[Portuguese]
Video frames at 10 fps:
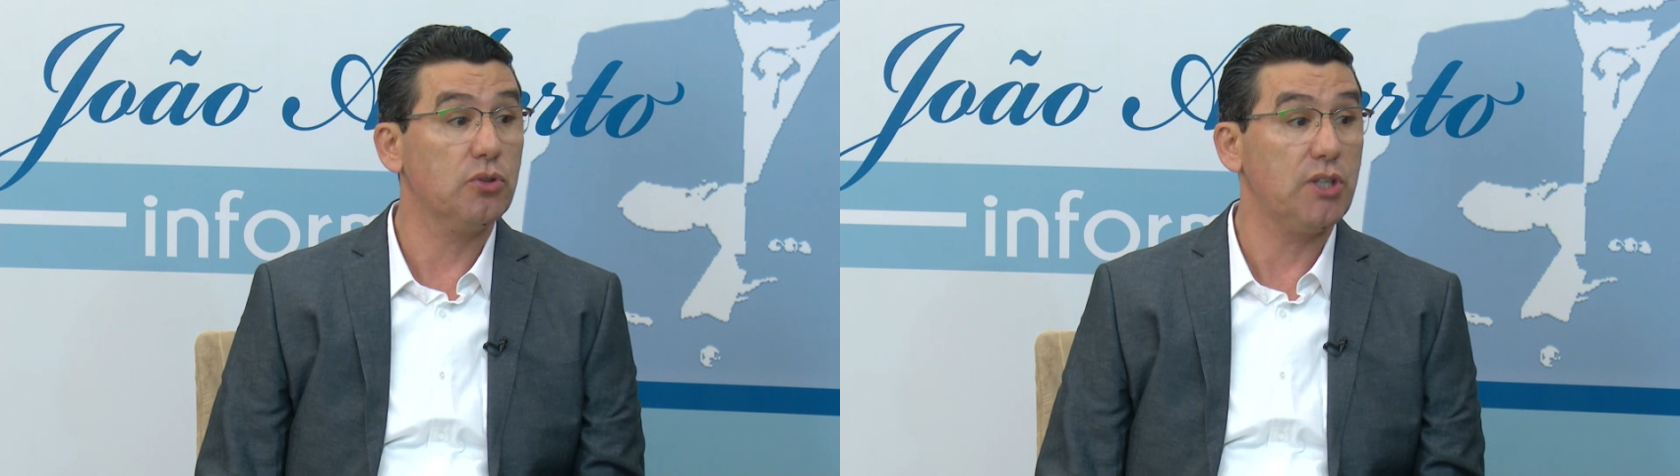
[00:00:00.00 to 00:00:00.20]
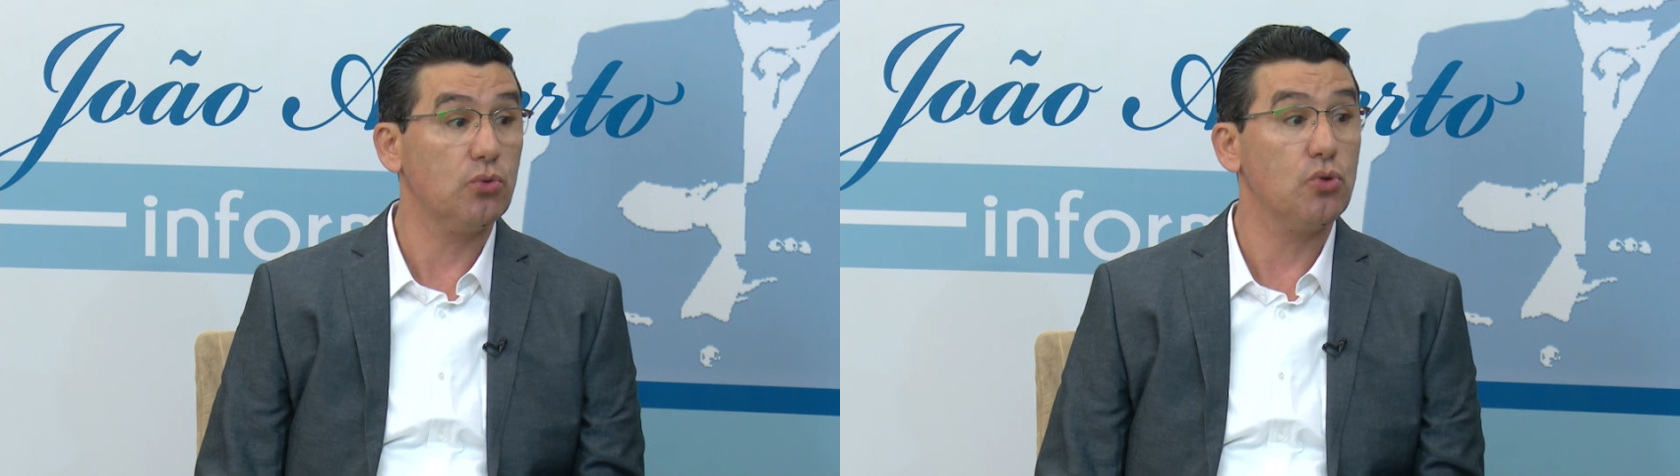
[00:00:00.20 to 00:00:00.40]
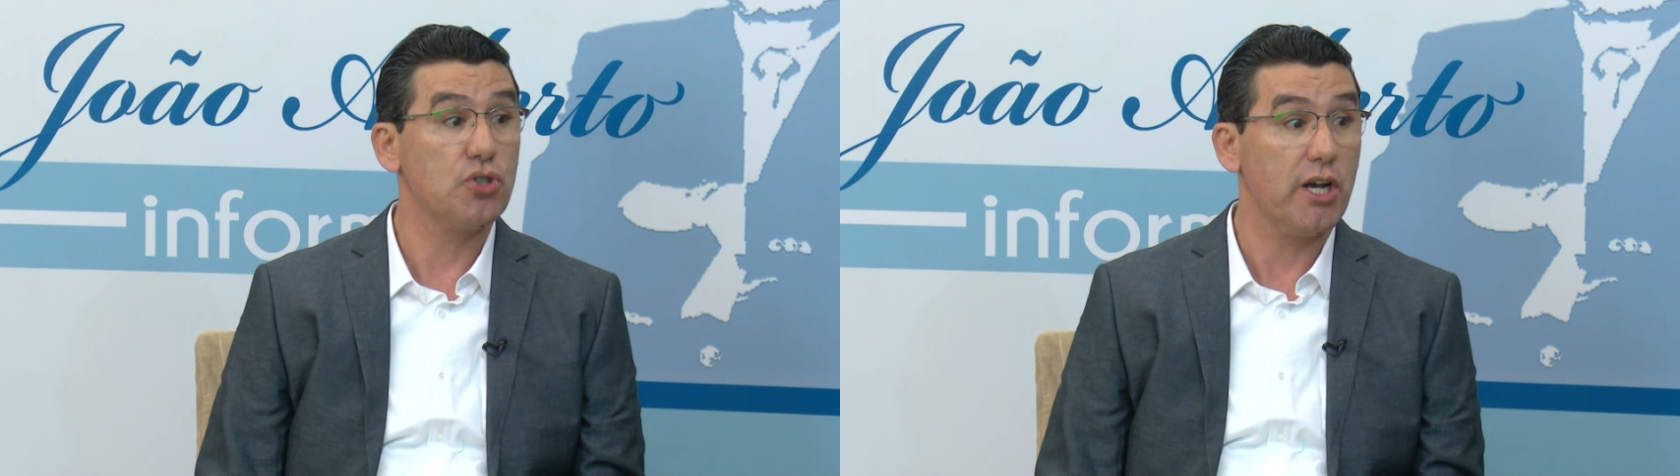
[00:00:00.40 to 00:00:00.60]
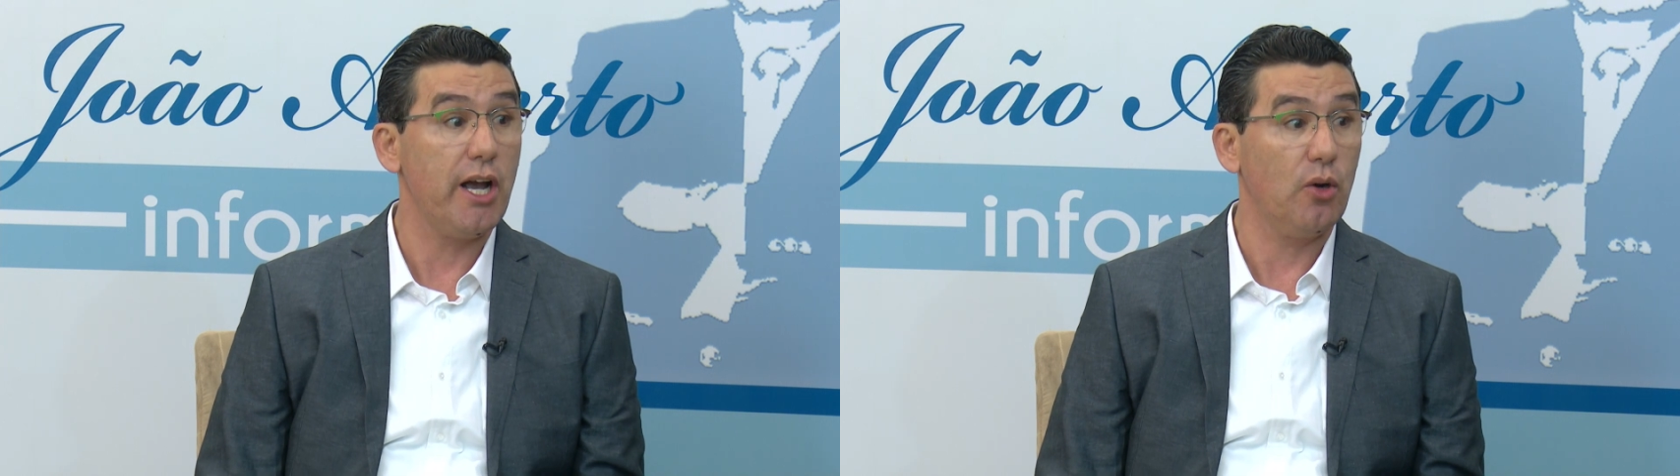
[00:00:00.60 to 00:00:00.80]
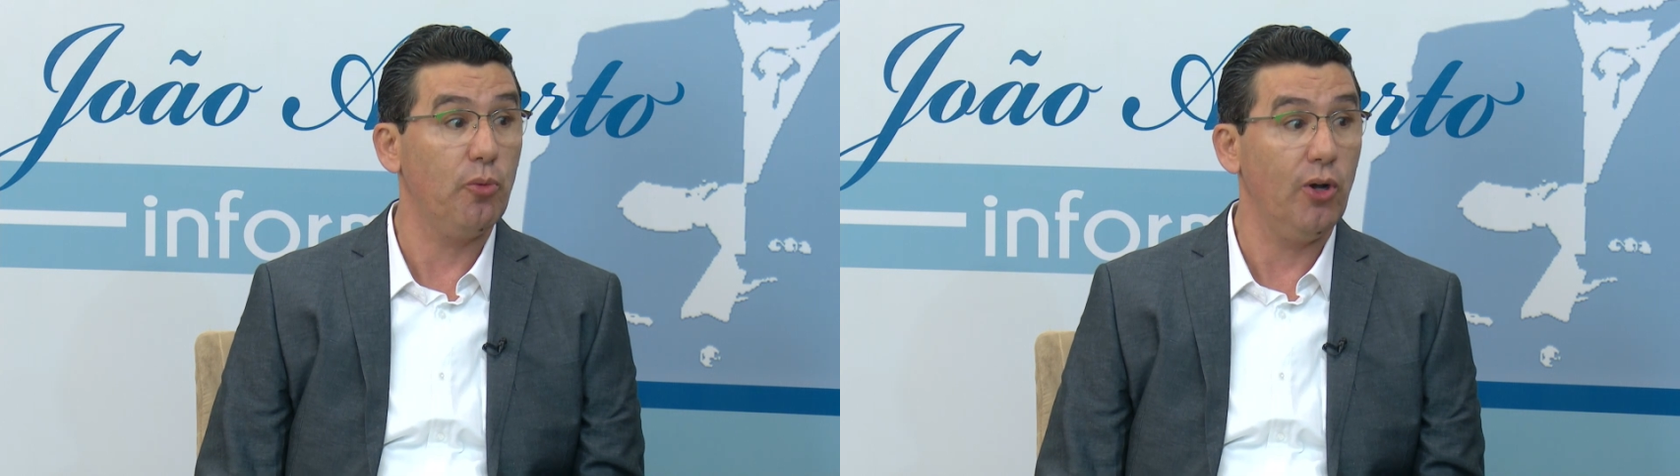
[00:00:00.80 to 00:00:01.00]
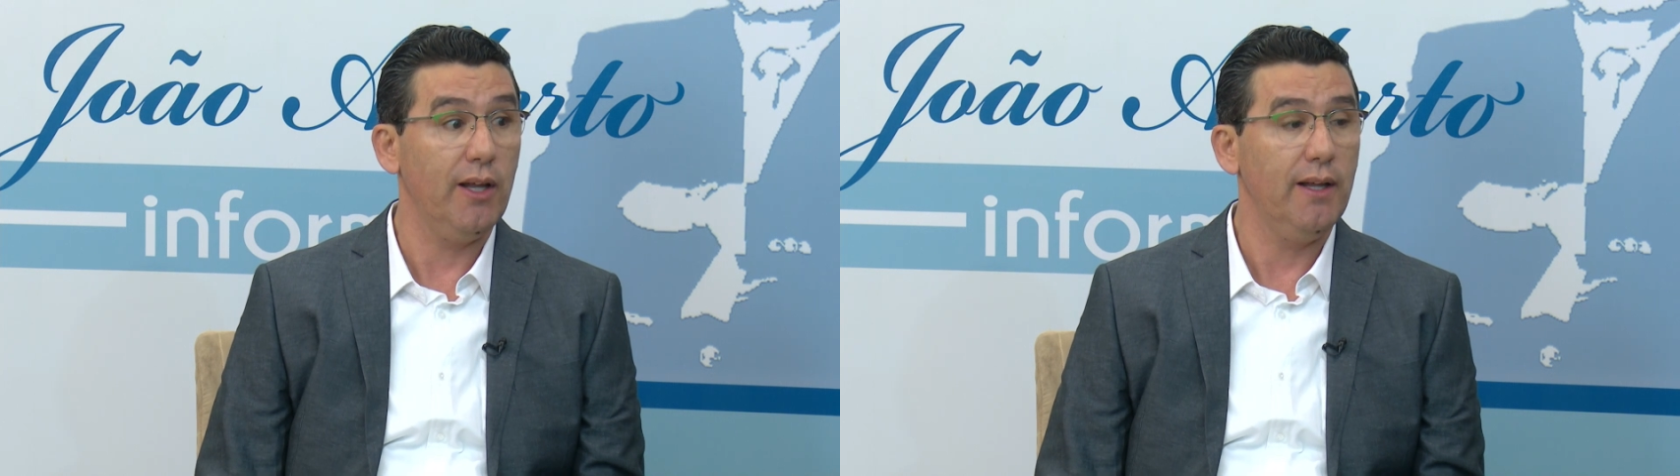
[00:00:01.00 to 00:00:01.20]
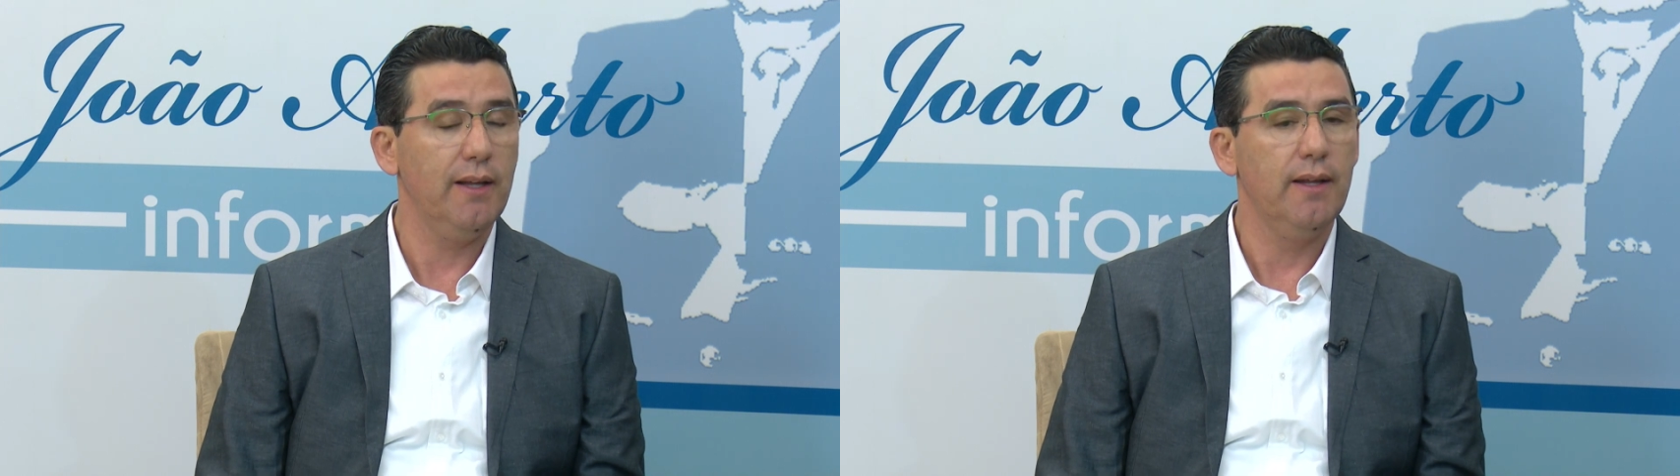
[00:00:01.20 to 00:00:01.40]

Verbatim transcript: saudoso Giancarlo Bola.